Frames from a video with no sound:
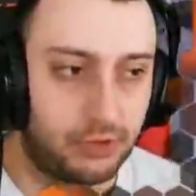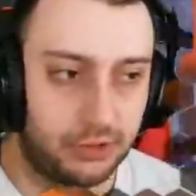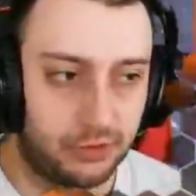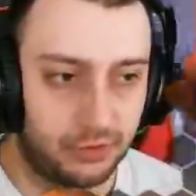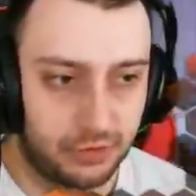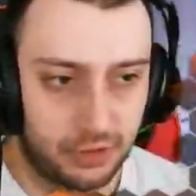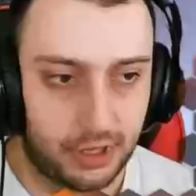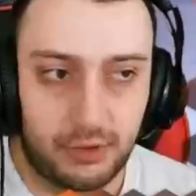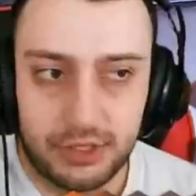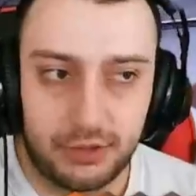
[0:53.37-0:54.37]
quanto
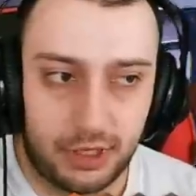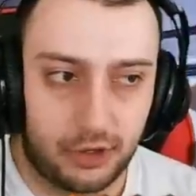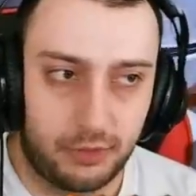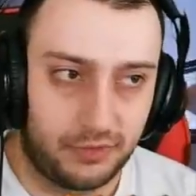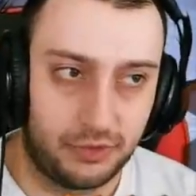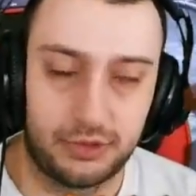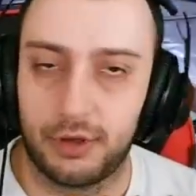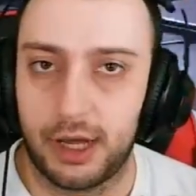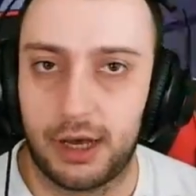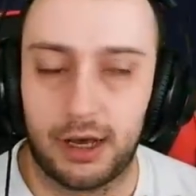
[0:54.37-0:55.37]
funziona. Questo è come
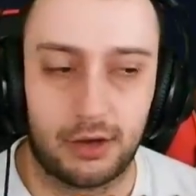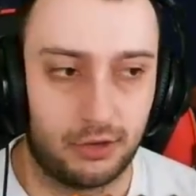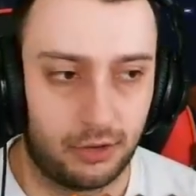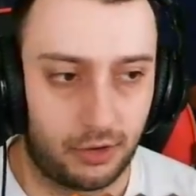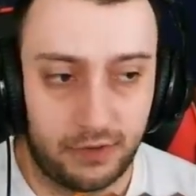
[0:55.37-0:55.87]
funziona con loro.